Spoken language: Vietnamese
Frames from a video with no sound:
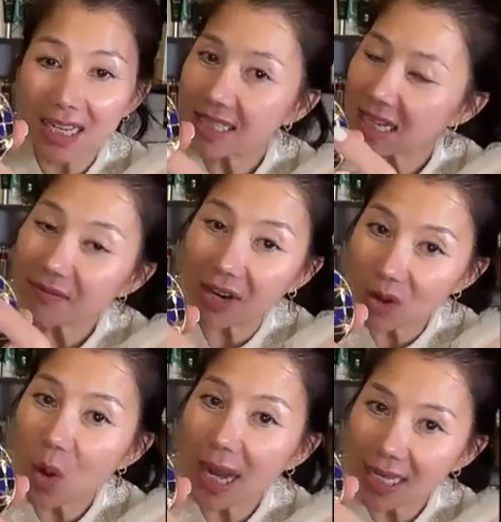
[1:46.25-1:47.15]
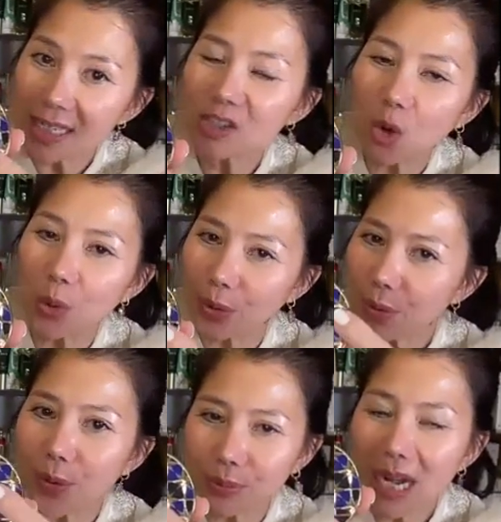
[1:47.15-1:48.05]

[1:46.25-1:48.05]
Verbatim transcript: về cái set phấn hoa hiên rồi nó